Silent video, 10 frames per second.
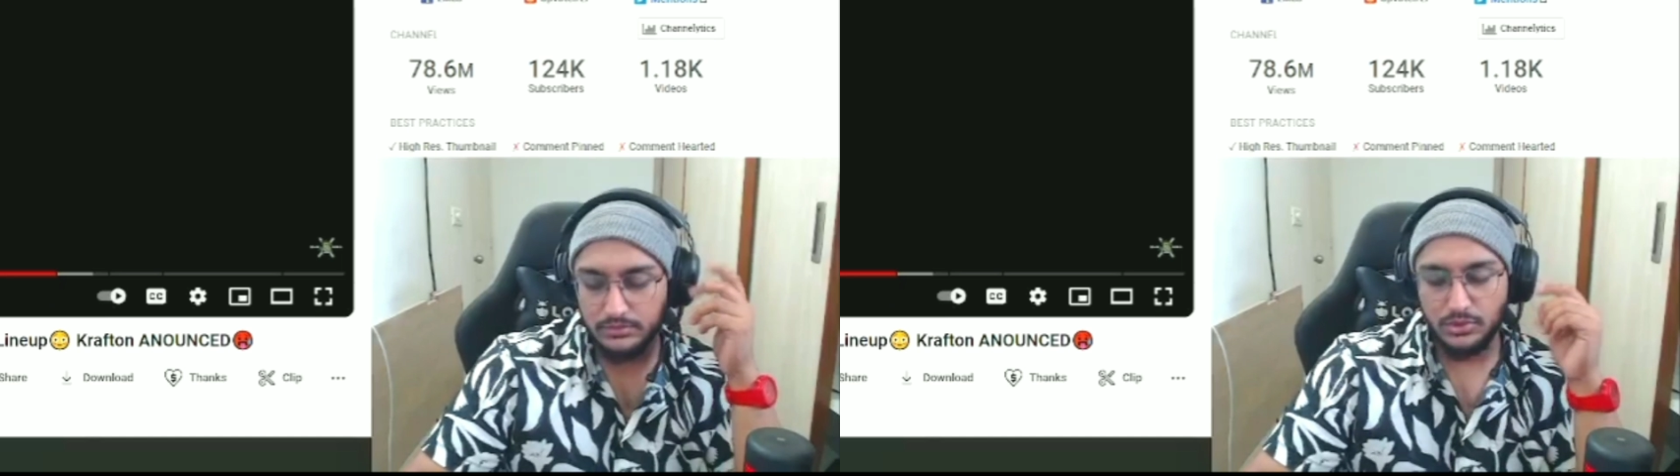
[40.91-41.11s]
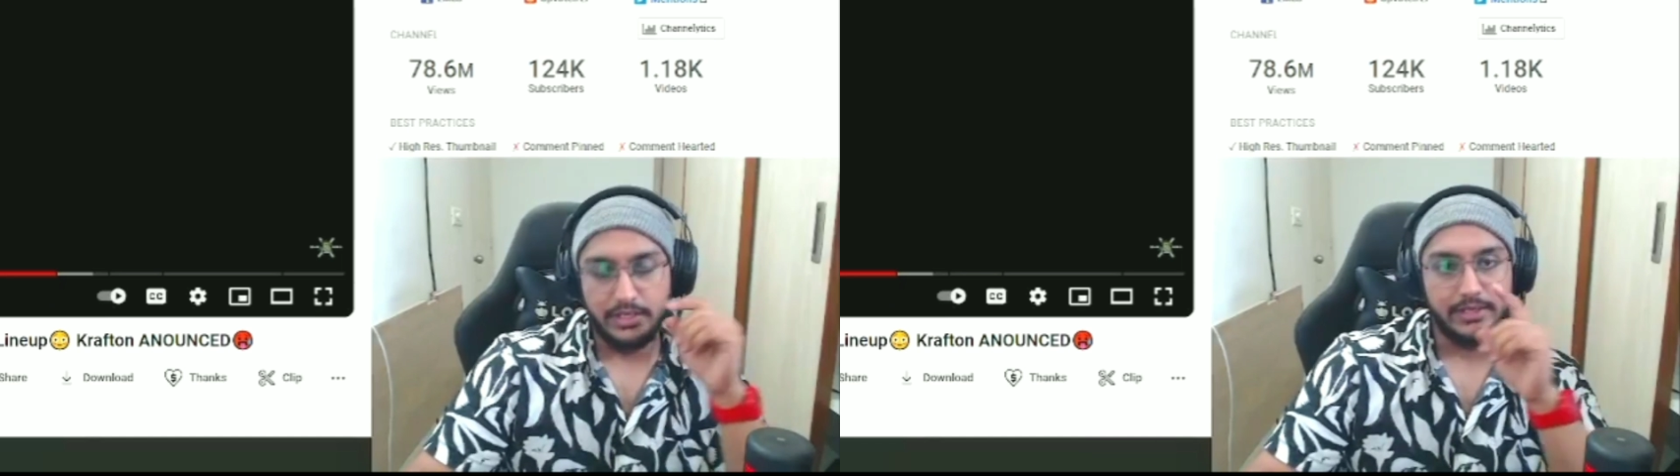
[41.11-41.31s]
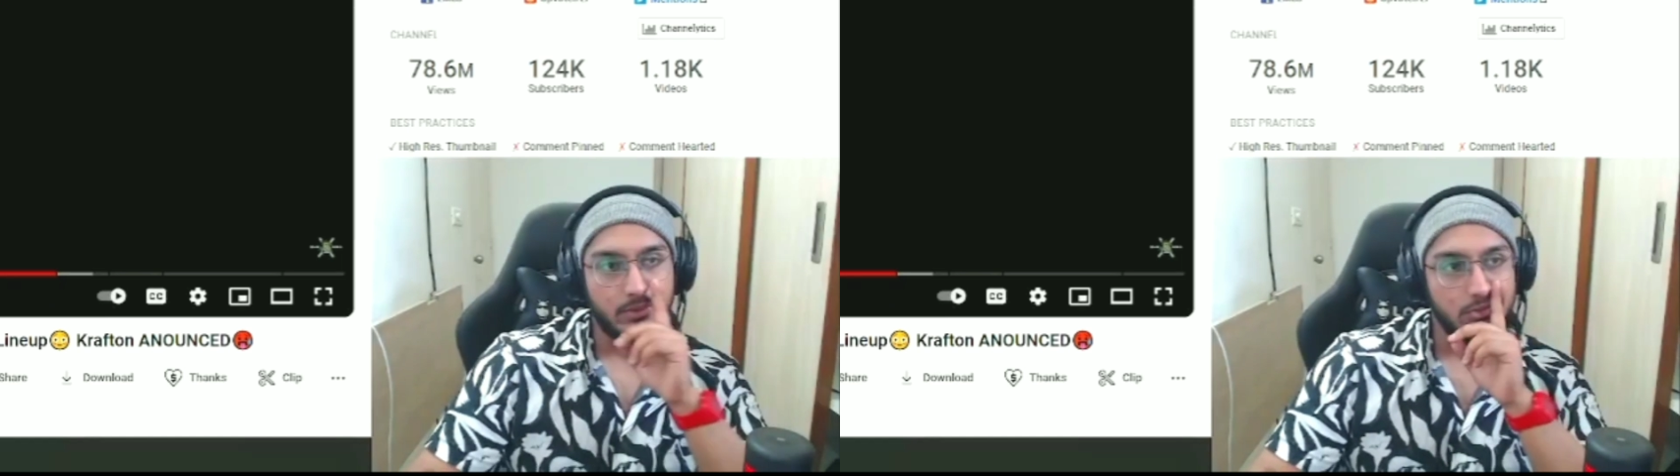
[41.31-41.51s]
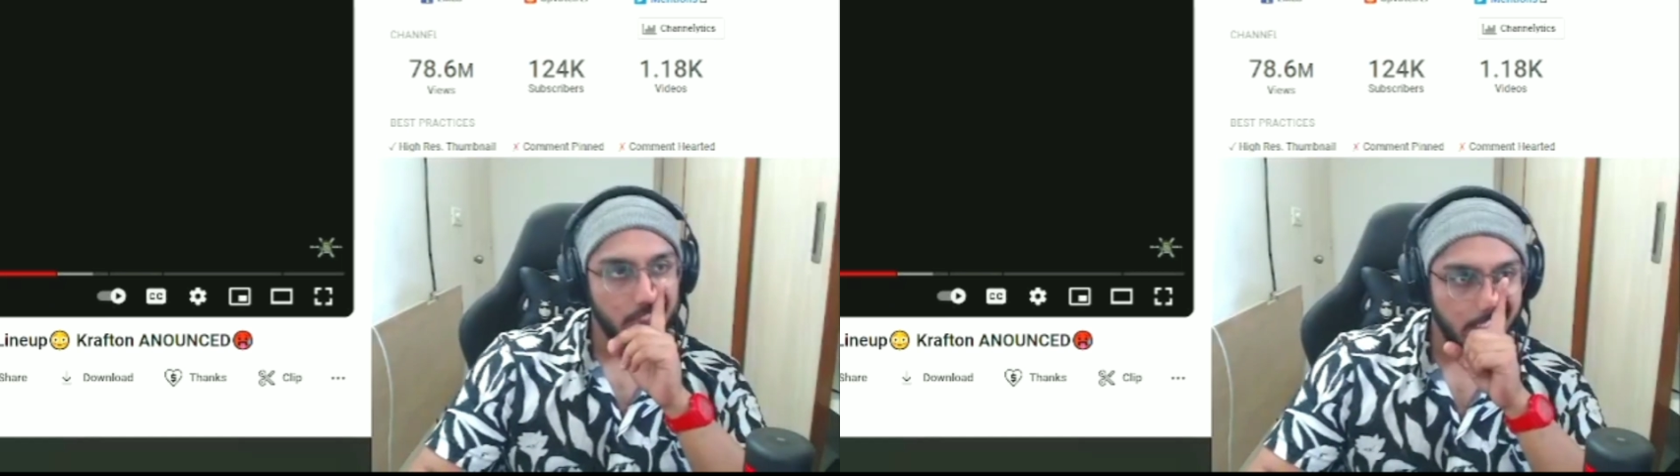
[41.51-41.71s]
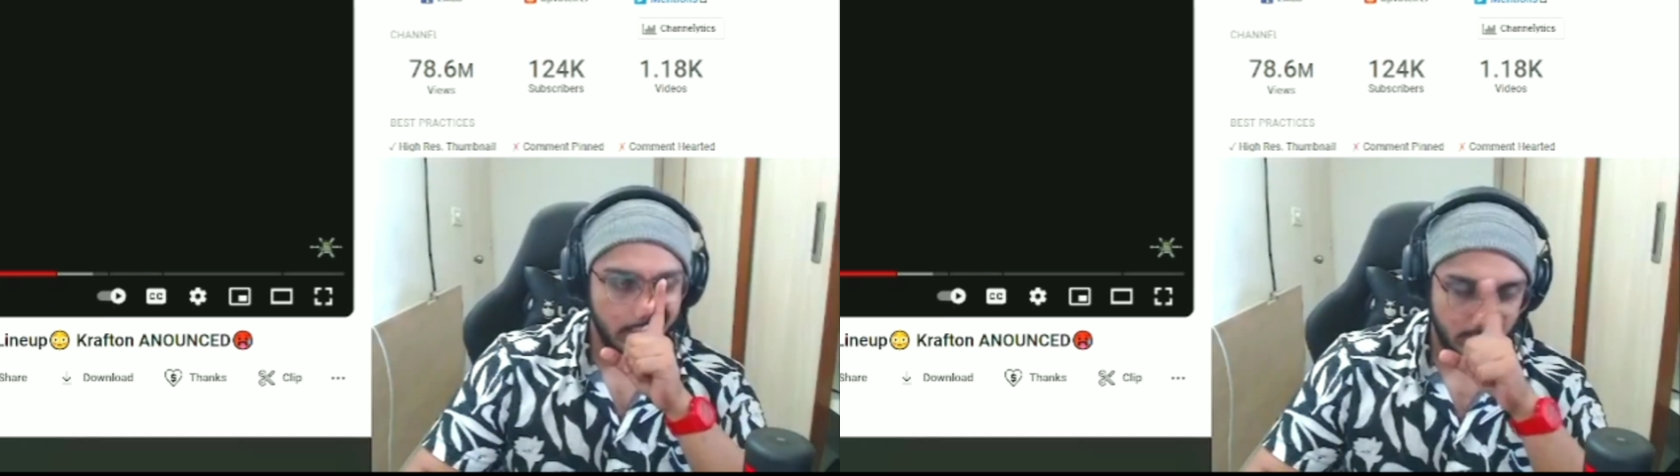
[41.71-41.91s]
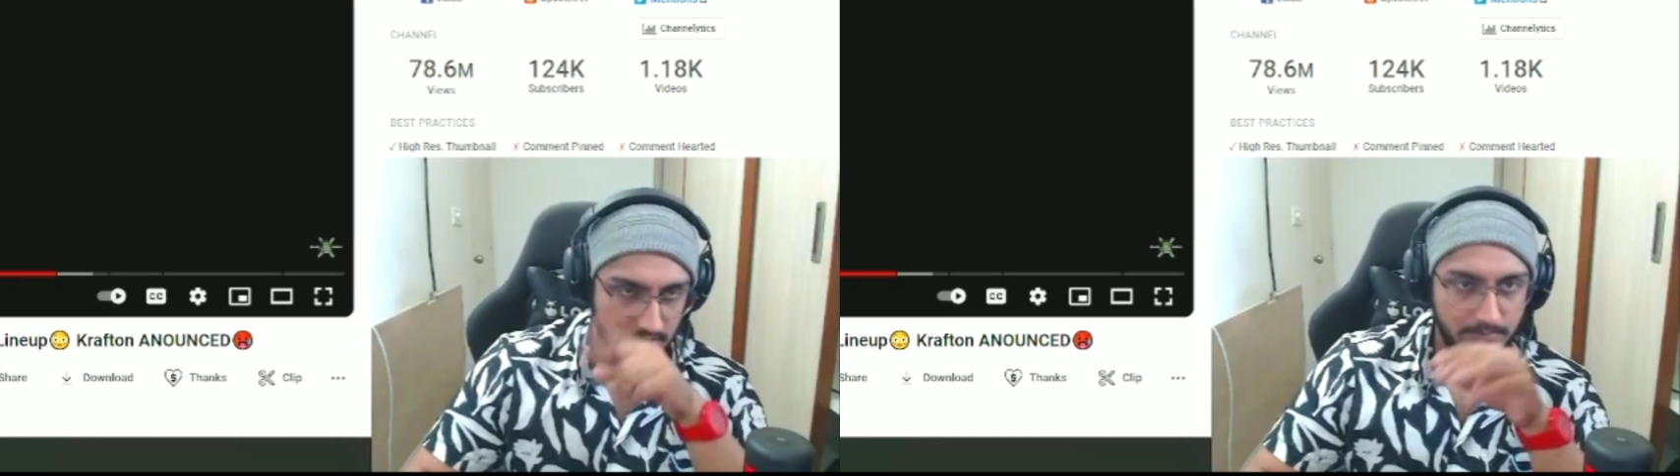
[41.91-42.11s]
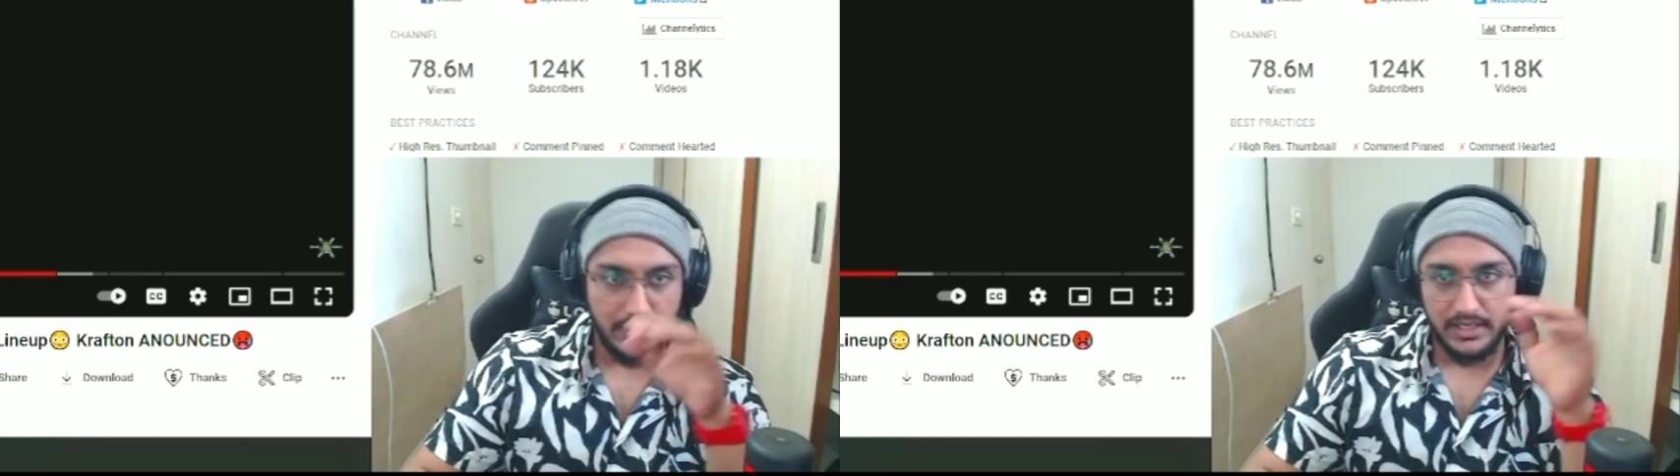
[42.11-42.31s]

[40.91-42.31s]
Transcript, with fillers: तुम जॉनी का देखो जॉनी का थर्ड